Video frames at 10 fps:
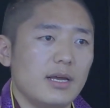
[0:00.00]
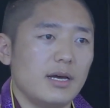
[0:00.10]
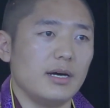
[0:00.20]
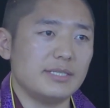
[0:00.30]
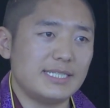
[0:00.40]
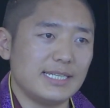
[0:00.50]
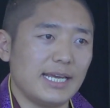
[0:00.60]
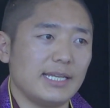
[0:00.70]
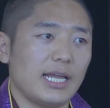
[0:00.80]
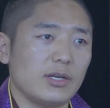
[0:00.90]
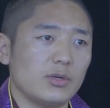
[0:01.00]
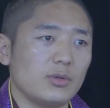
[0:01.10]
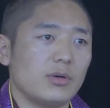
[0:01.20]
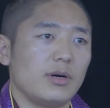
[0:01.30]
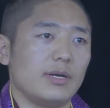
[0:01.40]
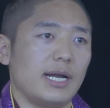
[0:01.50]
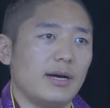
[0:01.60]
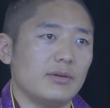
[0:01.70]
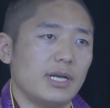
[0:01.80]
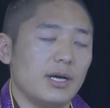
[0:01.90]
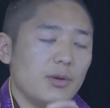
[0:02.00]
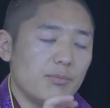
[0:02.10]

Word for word: 呃实践当中啊，然后呢，